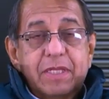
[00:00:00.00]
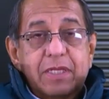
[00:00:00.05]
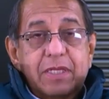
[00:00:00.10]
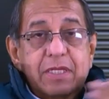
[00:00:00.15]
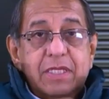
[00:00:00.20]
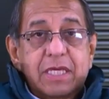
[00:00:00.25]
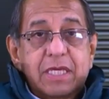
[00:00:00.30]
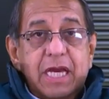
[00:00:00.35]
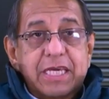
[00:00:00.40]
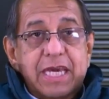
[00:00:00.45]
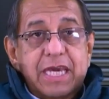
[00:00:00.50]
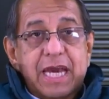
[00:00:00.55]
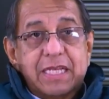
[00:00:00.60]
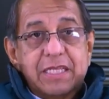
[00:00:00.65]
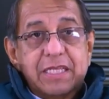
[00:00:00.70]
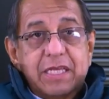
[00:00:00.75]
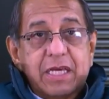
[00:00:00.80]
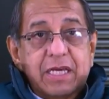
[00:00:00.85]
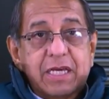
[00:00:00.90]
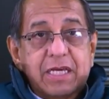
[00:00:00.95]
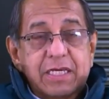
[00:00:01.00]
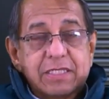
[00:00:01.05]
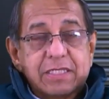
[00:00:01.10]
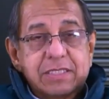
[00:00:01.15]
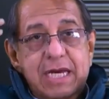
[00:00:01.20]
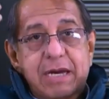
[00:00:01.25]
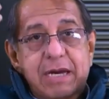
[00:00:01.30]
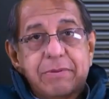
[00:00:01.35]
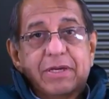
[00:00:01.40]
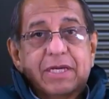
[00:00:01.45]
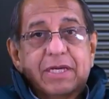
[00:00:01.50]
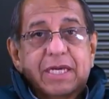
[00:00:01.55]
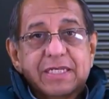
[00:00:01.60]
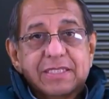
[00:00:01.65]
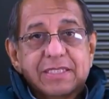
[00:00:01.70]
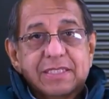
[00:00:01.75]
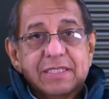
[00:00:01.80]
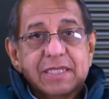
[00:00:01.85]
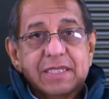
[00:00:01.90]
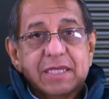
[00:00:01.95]
y hay alguien que sabe que
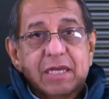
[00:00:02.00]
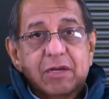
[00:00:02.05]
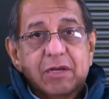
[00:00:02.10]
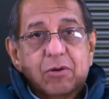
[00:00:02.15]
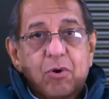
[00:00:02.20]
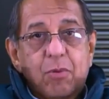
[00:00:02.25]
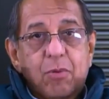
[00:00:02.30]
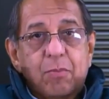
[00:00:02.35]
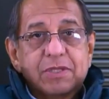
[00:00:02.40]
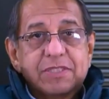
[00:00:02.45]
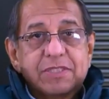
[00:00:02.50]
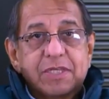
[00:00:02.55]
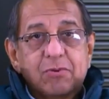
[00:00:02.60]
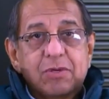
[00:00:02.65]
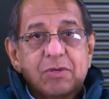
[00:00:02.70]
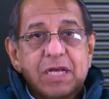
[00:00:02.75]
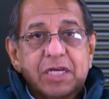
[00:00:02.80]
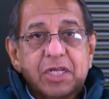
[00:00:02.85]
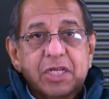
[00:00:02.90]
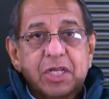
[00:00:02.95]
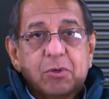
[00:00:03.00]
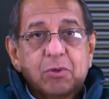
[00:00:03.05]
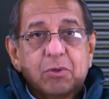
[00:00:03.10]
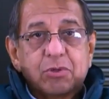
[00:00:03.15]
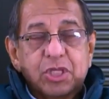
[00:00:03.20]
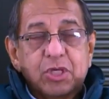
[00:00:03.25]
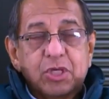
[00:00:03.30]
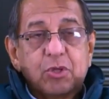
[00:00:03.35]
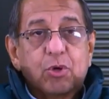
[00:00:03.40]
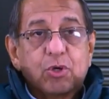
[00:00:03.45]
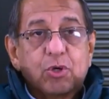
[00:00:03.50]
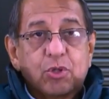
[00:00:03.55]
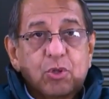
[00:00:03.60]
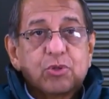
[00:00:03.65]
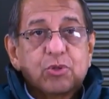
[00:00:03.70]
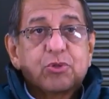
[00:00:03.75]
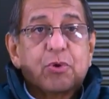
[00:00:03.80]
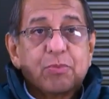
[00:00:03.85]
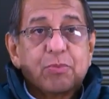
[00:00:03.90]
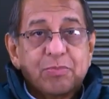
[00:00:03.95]
es cómo hacer una
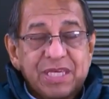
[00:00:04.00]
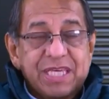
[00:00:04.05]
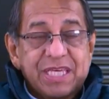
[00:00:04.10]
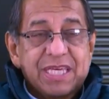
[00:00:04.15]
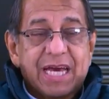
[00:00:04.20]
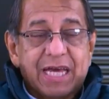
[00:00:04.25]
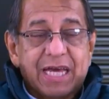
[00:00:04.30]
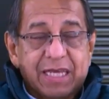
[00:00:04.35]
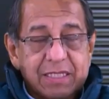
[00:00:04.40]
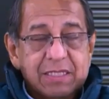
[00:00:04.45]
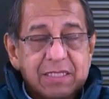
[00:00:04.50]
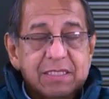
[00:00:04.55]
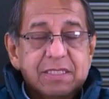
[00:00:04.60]
cricotiroidotomía,